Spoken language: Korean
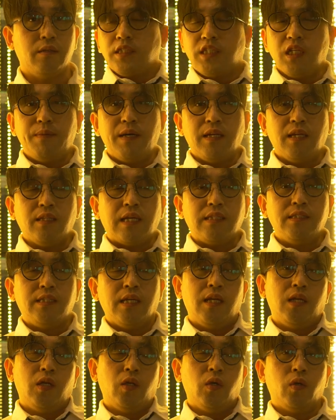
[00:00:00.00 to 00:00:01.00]
실바나
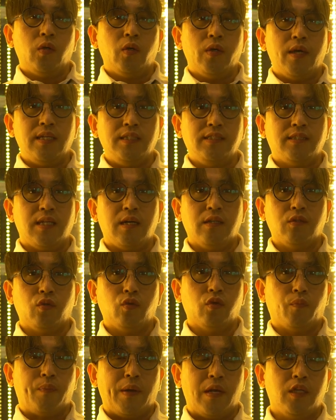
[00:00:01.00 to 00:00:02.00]
단젤로의 이상한
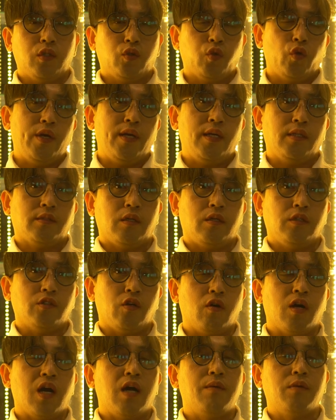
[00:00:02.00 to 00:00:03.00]
도둑 벨레토에서
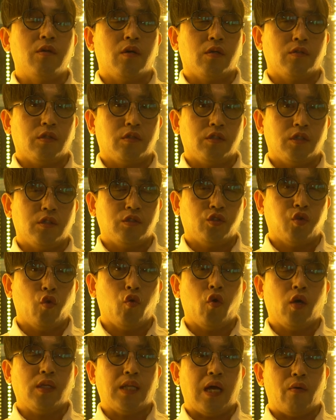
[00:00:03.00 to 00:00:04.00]
영감을 얻어서
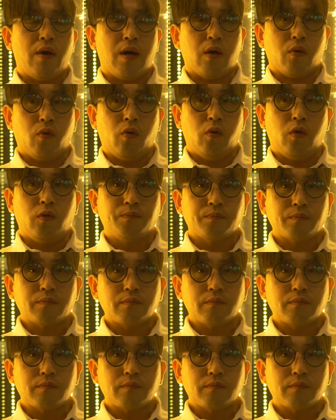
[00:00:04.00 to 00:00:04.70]
초고가 나왔고